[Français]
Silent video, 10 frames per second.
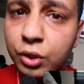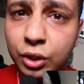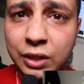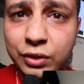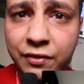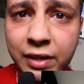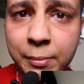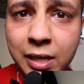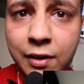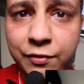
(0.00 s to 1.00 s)
Donc si vous avez
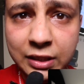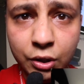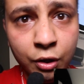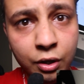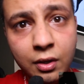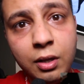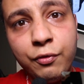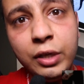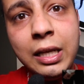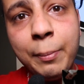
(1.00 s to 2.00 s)
aimé la vidéo,
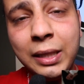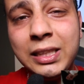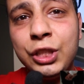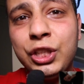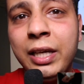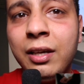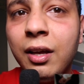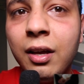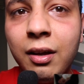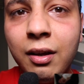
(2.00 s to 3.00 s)
veuillez la partager
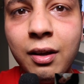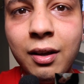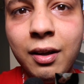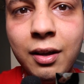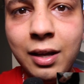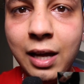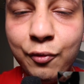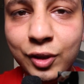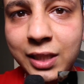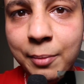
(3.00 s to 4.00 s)
euh, à
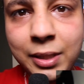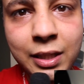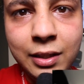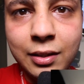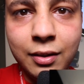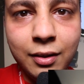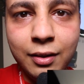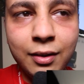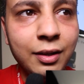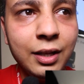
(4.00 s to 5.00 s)
vos amis.
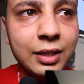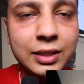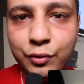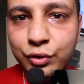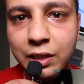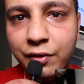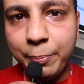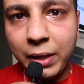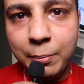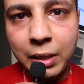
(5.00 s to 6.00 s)
Euh, si vous n'avez
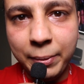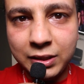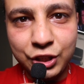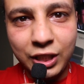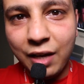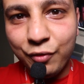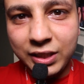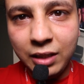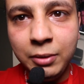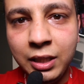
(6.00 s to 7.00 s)
pas aimé, partagez-la à vos
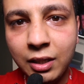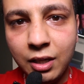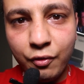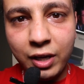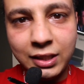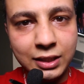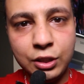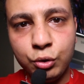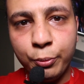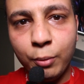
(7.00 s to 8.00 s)
ennemis. Voilà,
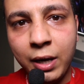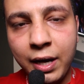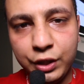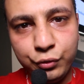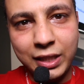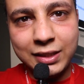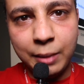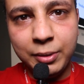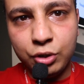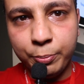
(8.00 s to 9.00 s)
c'était tout pour moi et je vous dis à
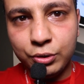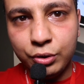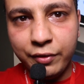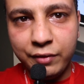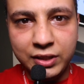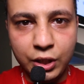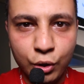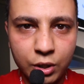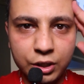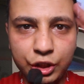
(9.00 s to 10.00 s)
très bientôt pour de nouvelles vidéos.